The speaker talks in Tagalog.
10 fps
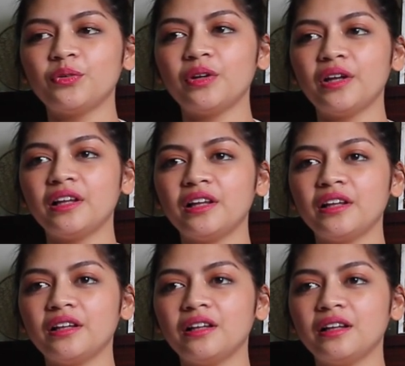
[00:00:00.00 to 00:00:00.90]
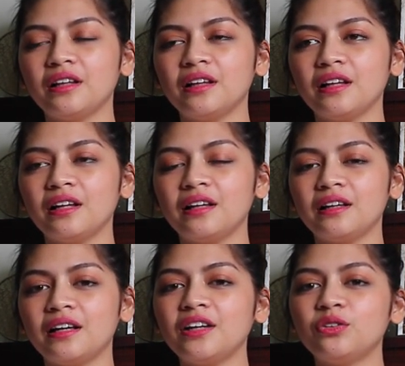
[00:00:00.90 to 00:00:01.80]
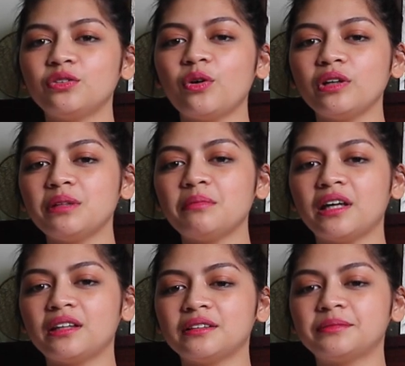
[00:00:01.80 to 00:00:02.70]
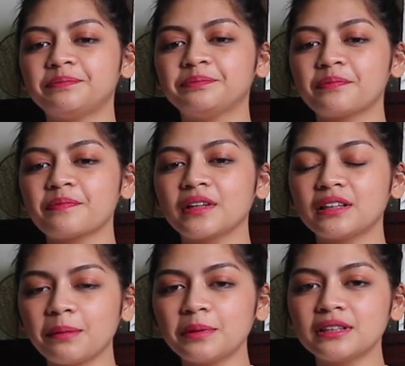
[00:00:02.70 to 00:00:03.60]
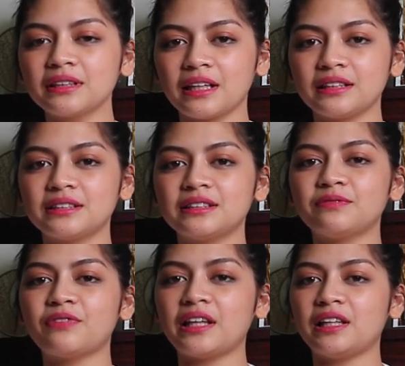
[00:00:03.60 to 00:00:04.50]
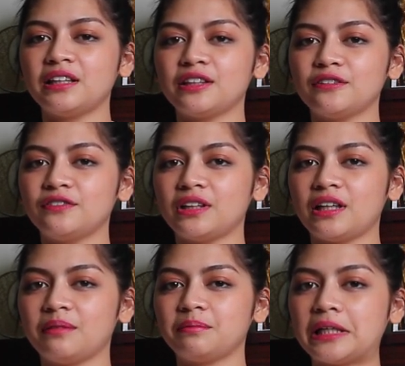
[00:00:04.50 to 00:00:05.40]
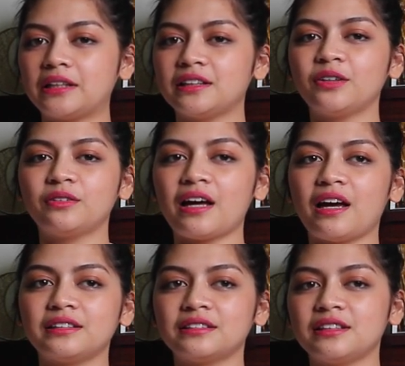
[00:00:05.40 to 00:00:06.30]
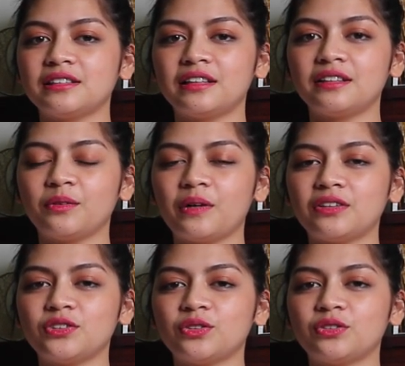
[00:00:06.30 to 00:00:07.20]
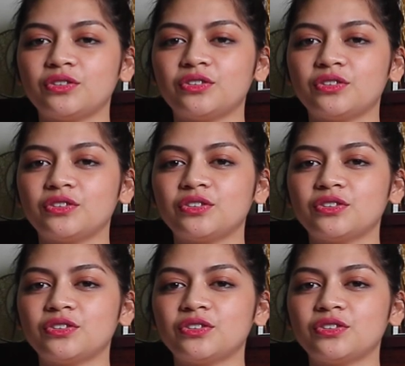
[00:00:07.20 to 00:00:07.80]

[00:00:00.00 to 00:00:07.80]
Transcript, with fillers: Well, ayun, okay naman. Tapos ang next, final interview na. Parang nag-ask na sila ng questions.